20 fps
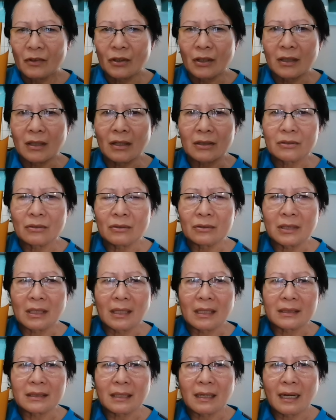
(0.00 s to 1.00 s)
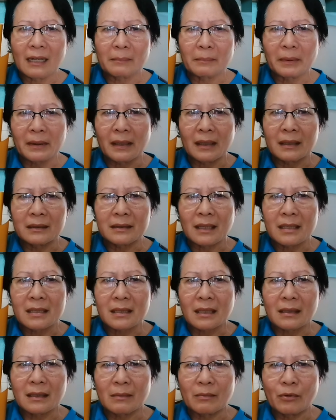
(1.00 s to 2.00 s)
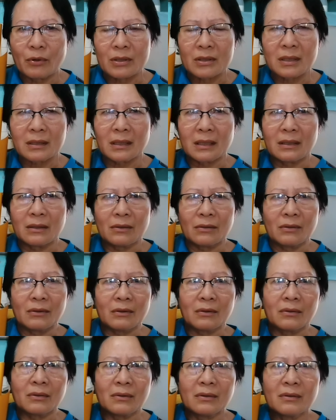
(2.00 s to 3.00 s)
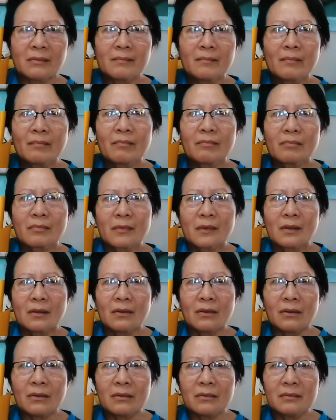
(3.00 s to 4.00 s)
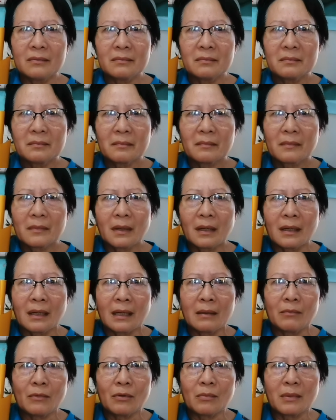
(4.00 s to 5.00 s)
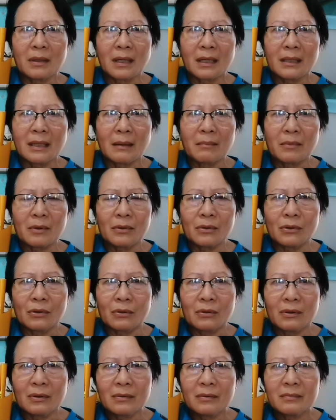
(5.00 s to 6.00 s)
Bilang nagkatagal po kagkas kinagino ko kung imo mga danggo.